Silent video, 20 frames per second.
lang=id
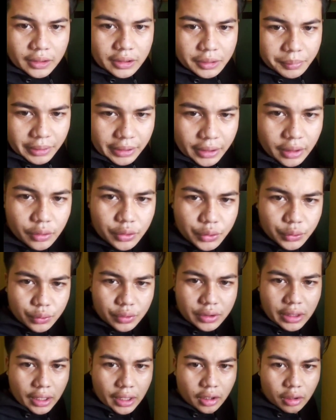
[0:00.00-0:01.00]
Sebenarnya aku
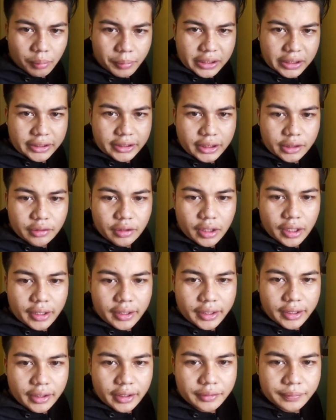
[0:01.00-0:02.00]
suka kalau pertanyaan gue
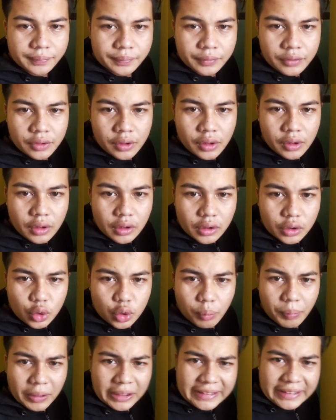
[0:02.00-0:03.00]
gini ya.
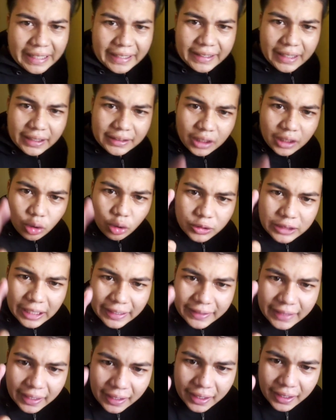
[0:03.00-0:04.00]
Cuman sayangnya kau
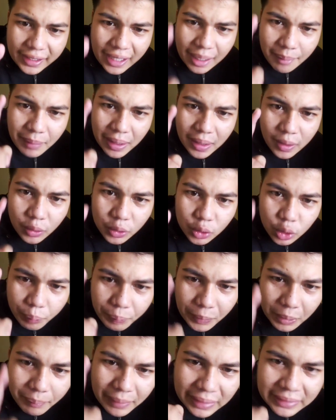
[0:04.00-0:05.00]
sadarlah nama kau itu
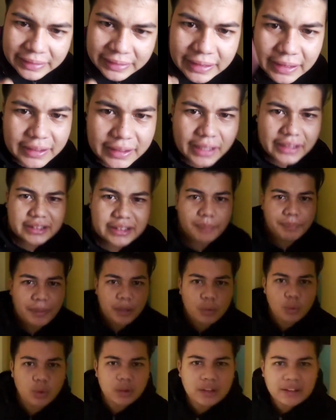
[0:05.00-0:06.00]
Firman Firmansyah. Jangan
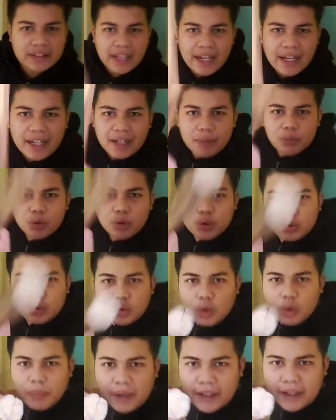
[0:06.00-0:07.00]
sampai ku hentakkan
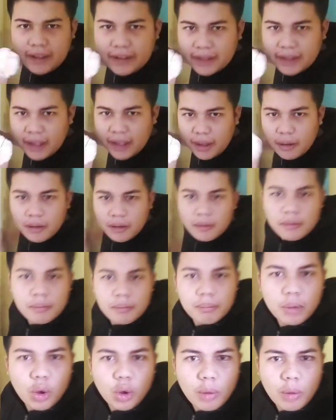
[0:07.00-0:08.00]
muncung kau pakai ini ya.
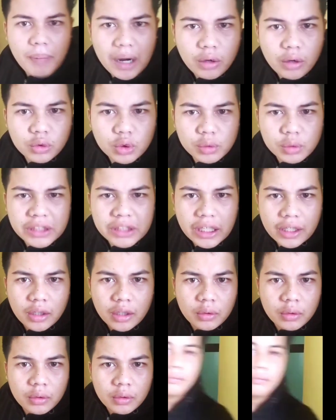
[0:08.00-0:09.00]
Belobang usus besar
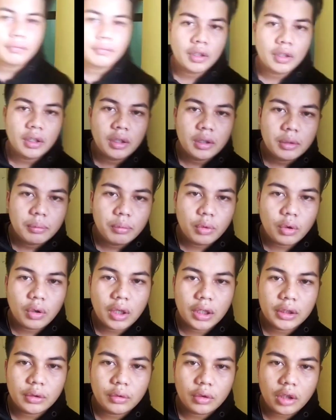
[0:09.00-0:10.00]
kau.
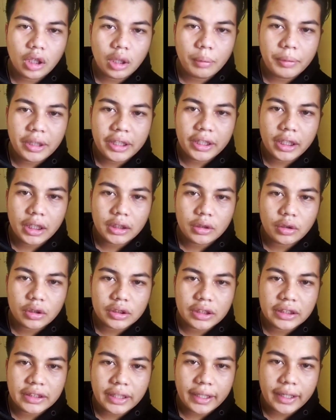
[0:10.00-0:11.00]
Burung hantu kalau meninggal
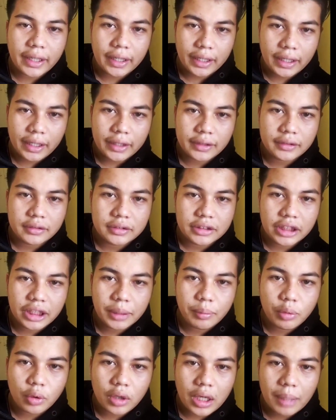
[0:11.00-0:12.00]
terus gentayangan.
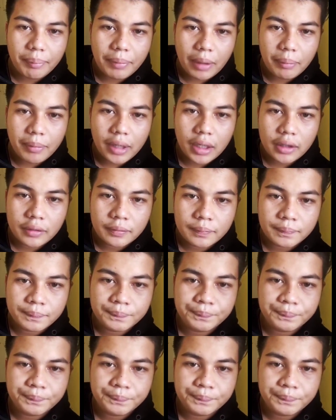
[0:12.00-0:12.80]
Jadi burung apa bang?